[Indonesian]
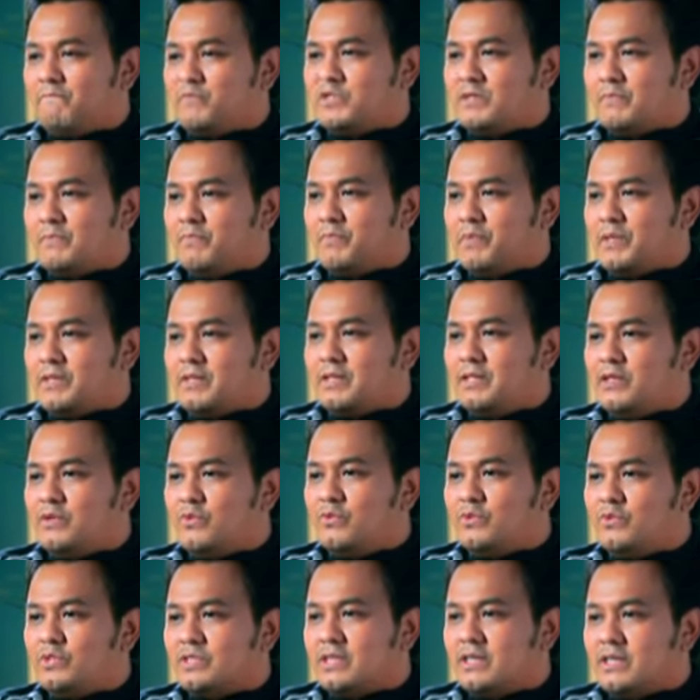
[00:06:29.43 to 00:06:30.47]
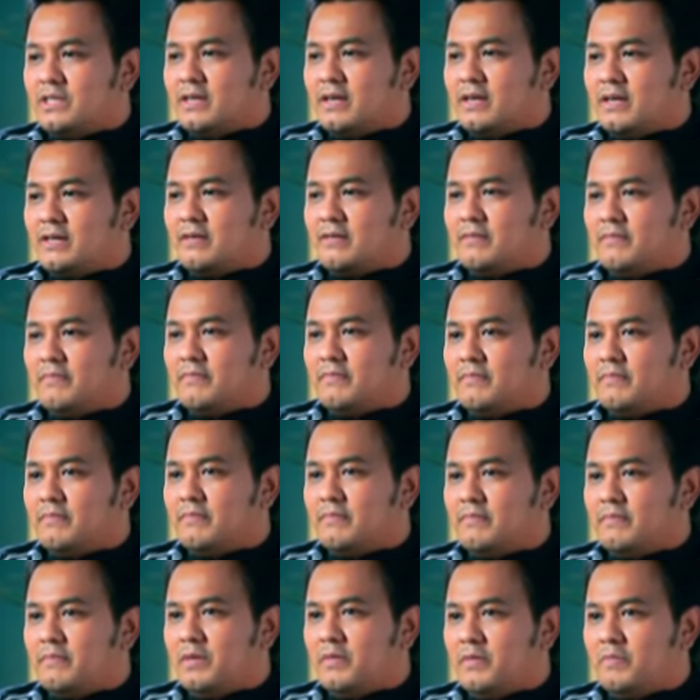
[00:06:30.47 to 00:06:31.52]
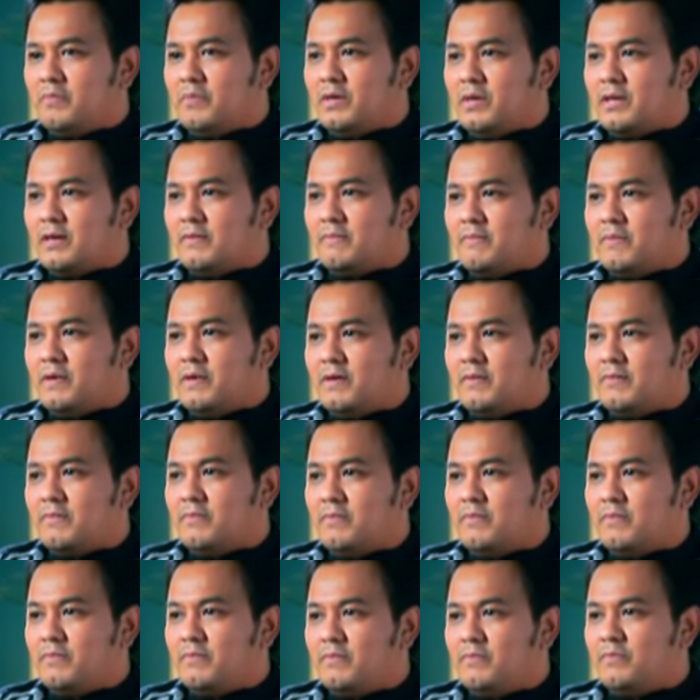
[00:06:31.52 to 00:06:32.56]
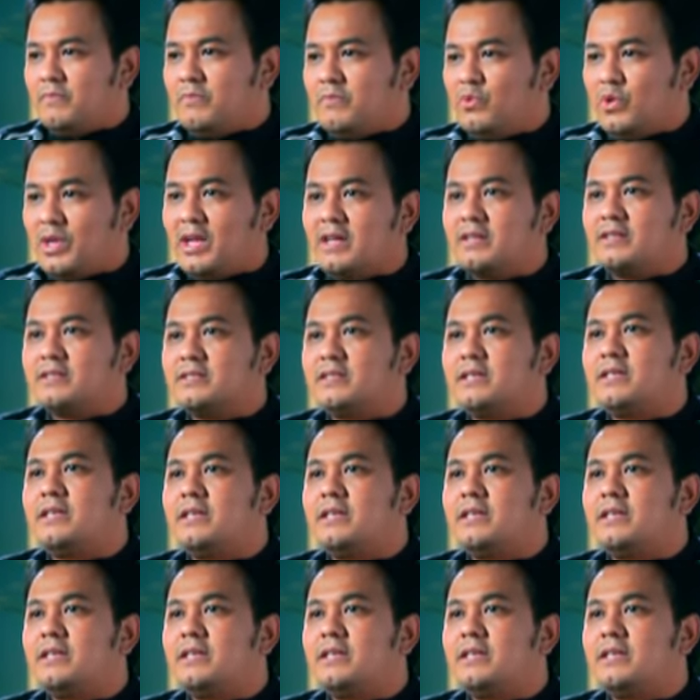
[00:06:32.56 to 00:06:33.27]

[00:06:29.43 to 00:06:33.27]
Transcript: sempat diungsikan beberapa bulan sih